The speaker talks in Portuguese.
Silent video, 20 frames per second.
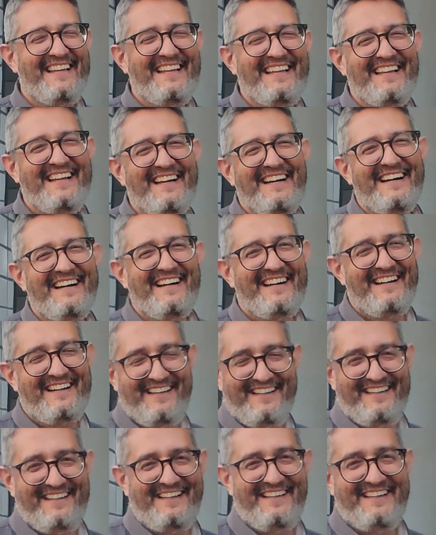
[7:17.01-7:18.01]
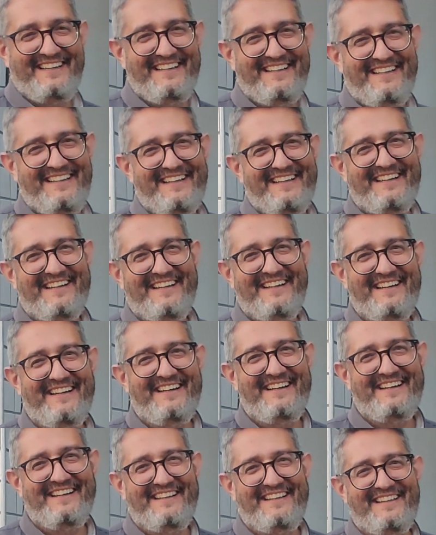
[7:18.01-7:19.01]
dessa situação, porque hoje
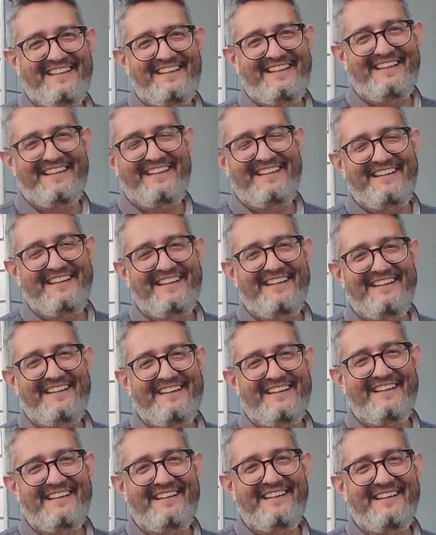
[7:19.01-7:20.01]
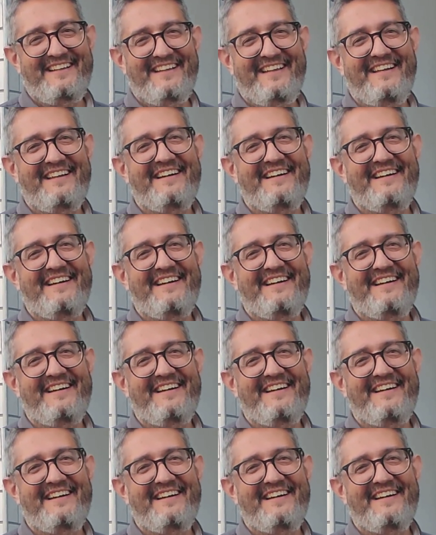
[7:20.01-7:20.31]
a Paulo Ônibus está bem,